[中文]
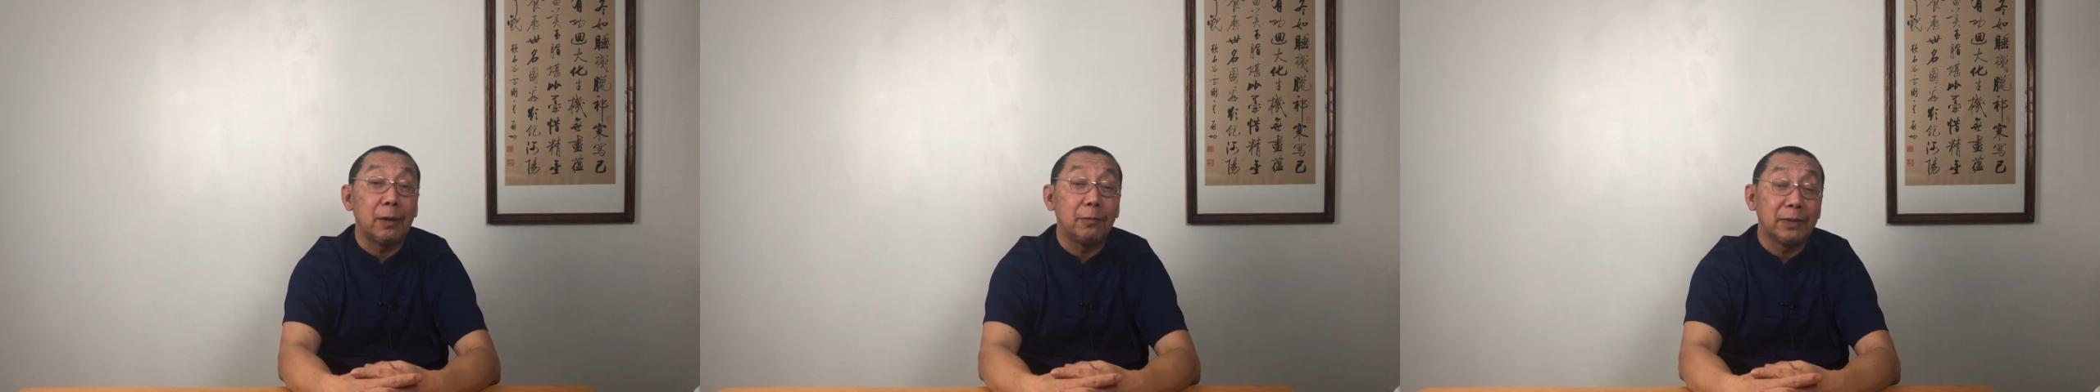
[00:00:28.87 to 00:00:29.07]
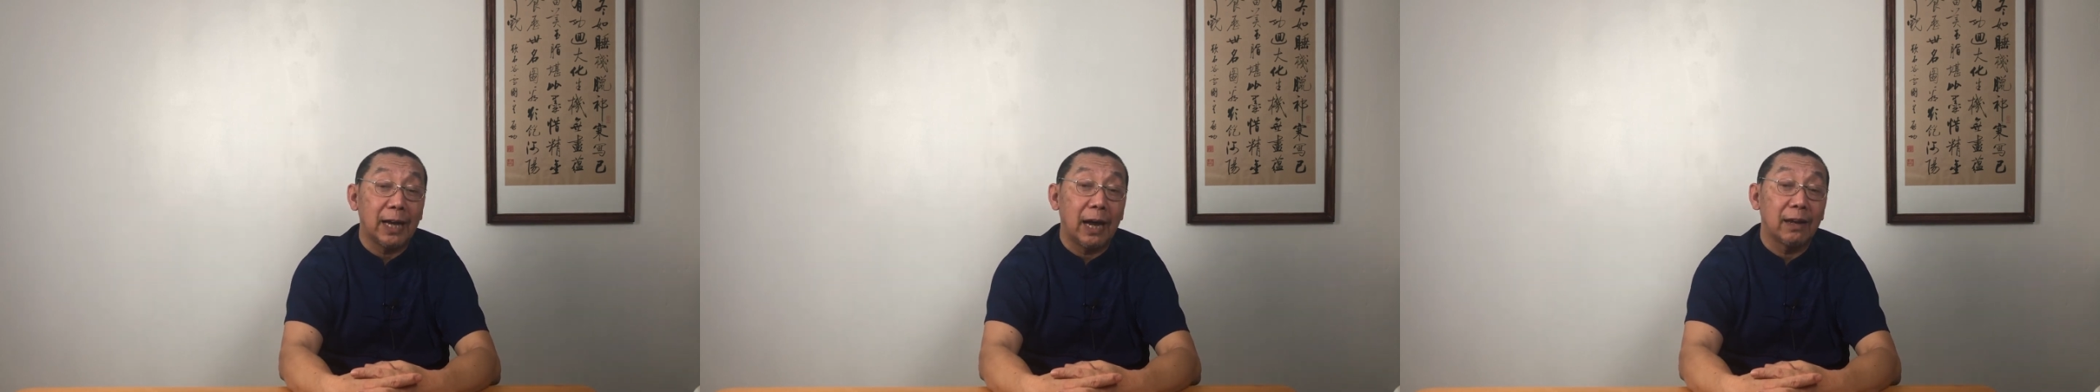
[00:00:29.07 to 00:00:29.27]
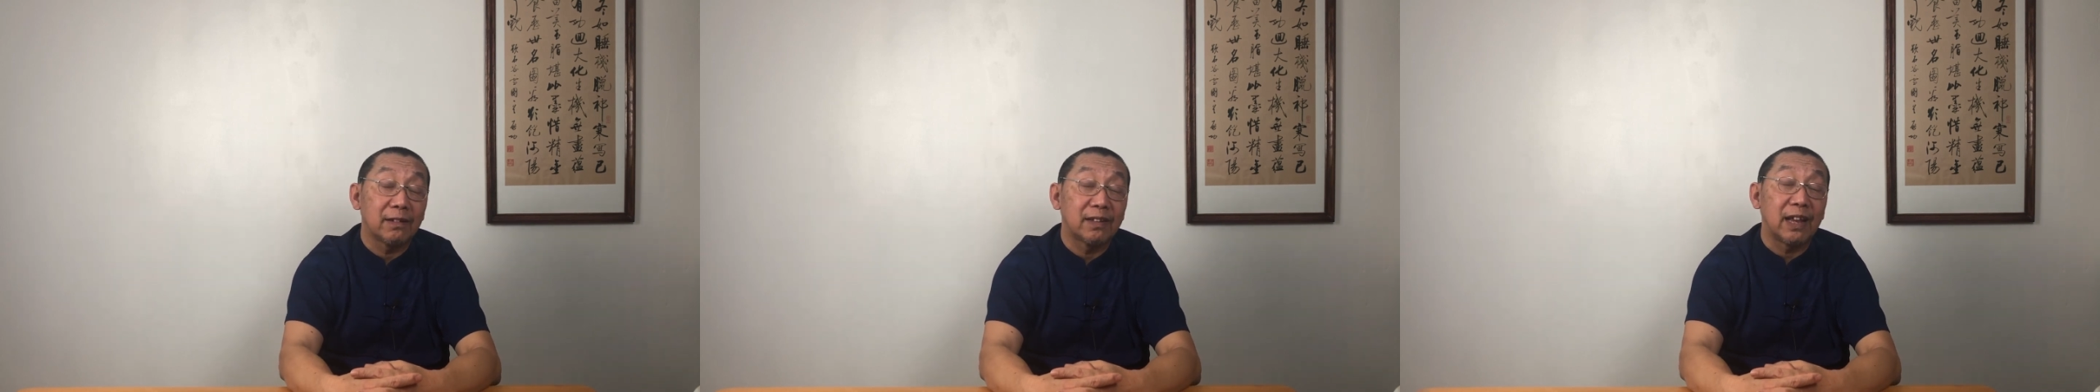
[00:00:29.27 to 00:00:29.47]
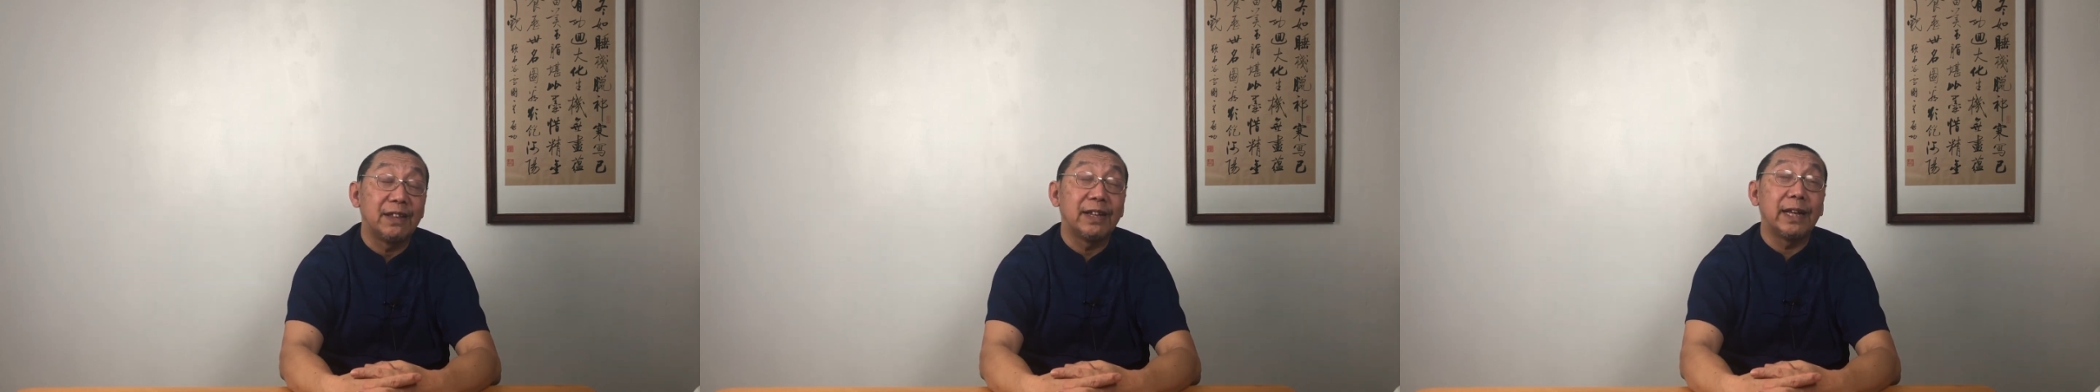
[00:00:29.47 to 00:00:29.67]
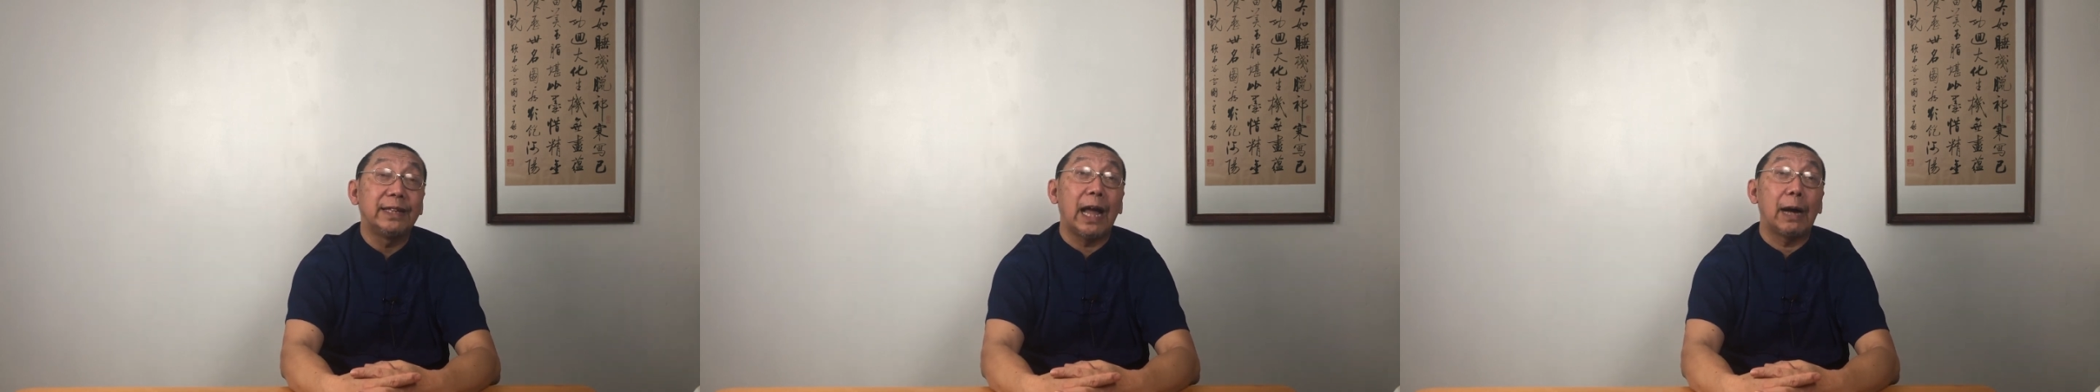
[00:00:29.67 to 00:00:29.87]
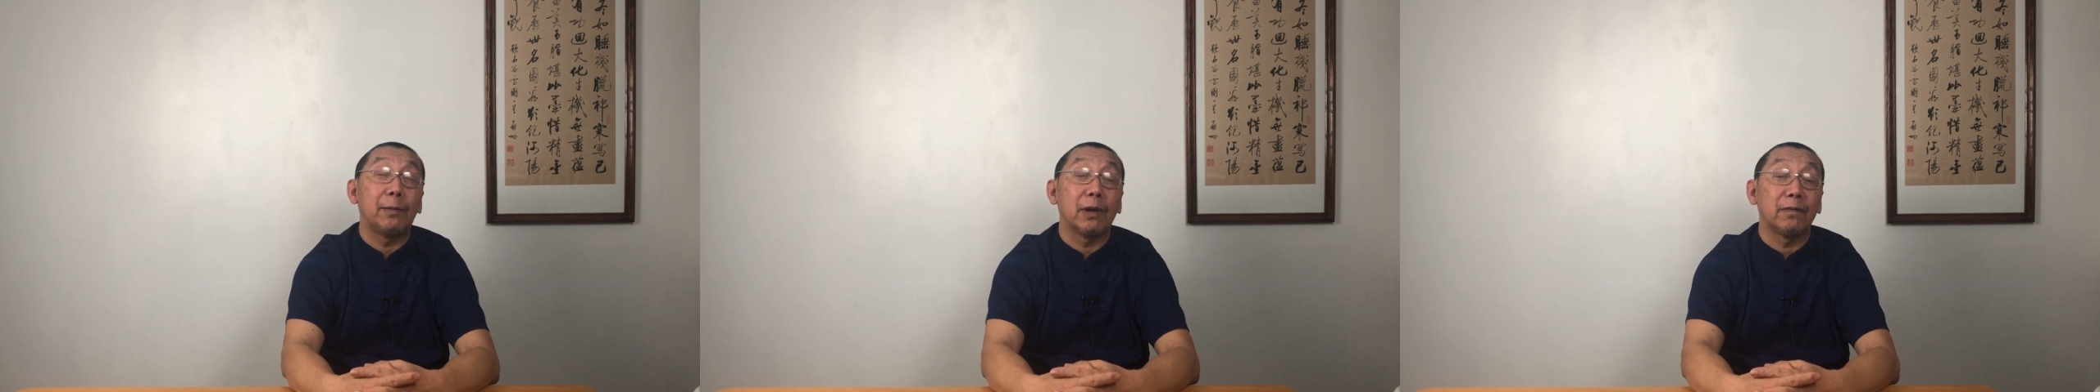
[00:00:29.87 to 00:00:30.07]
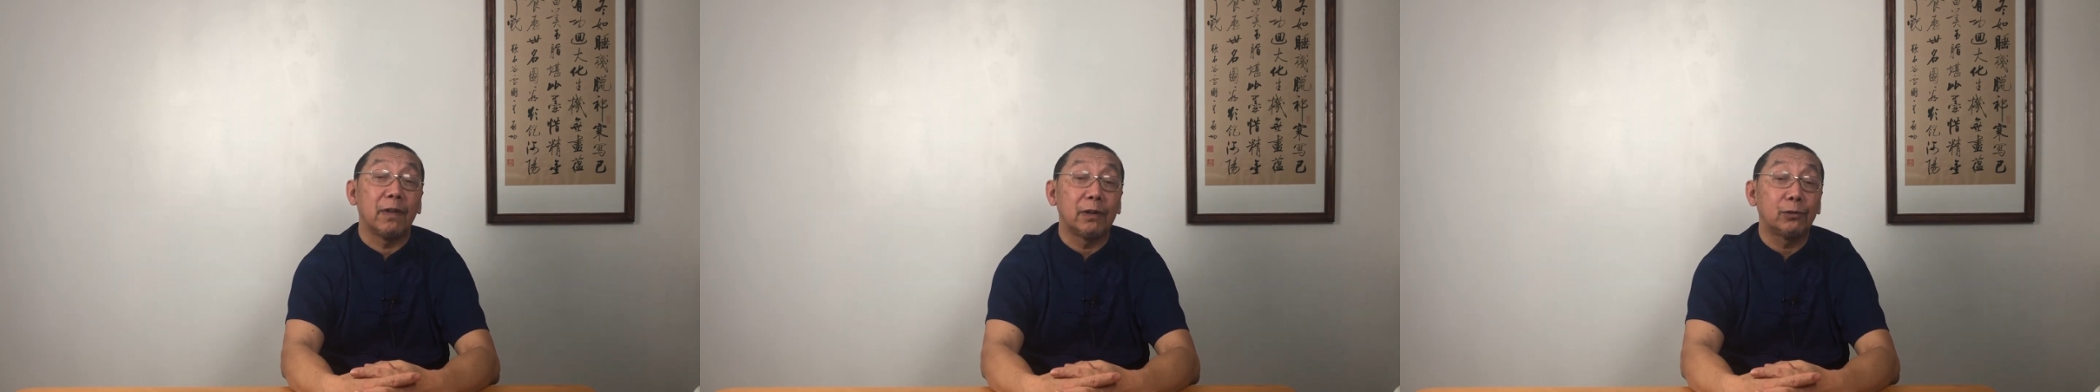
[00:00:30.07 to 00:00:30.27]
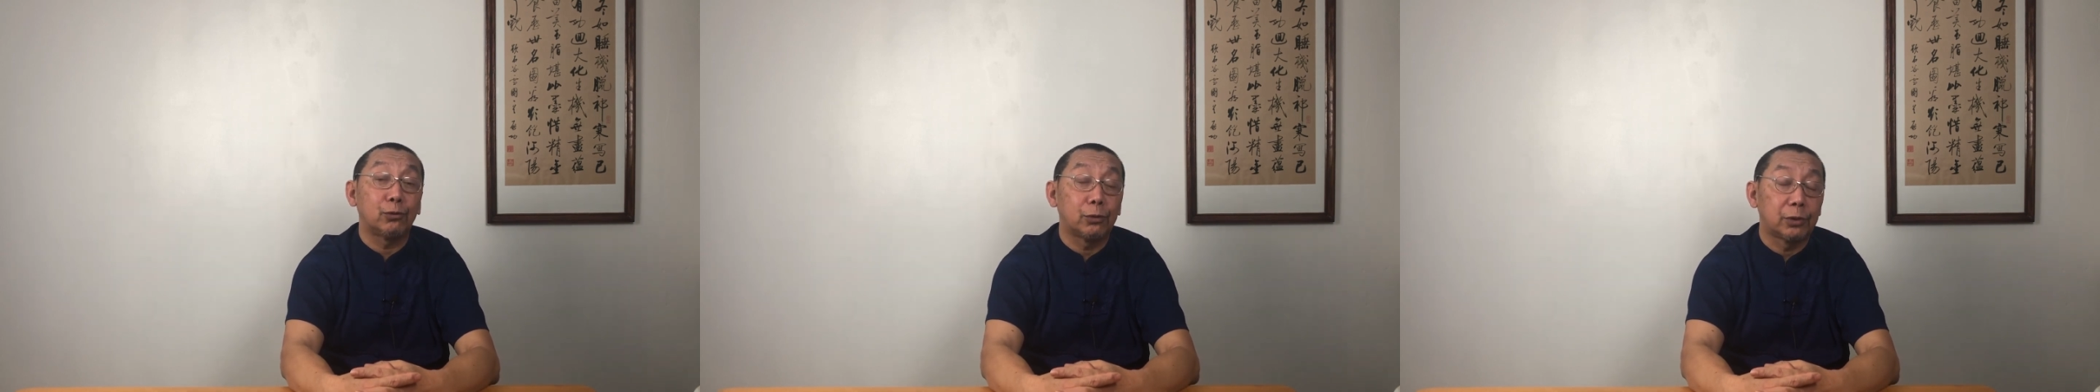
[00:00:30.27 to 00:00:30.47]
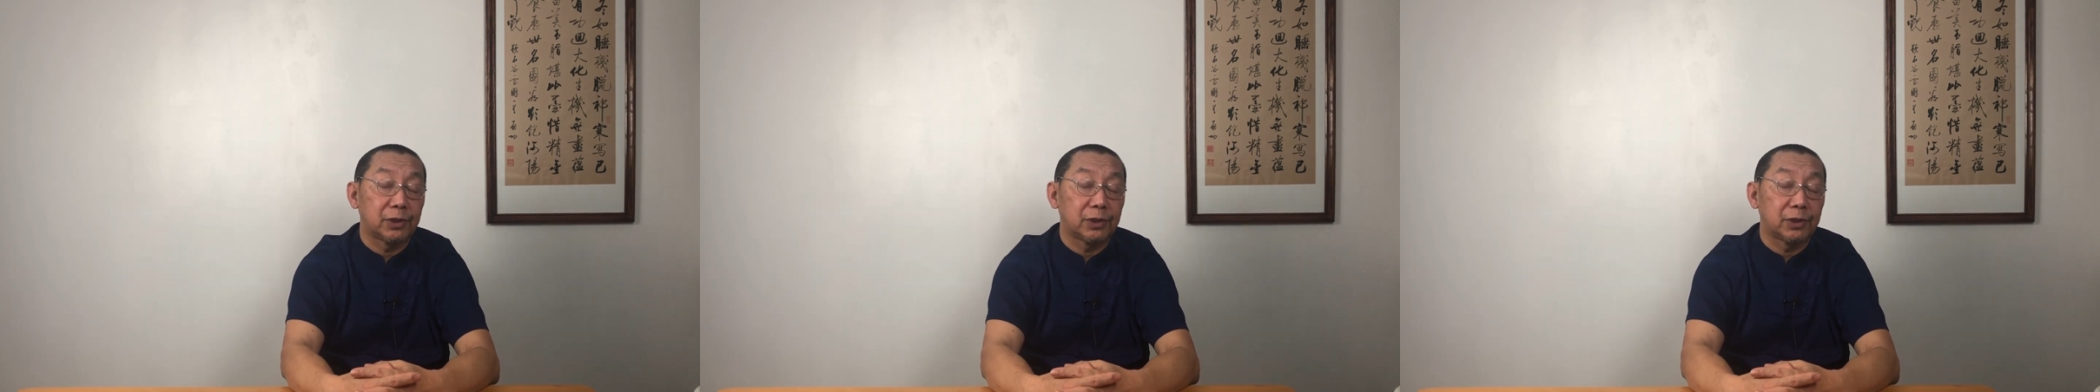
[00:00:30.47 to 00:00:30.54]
们家，三间大北房，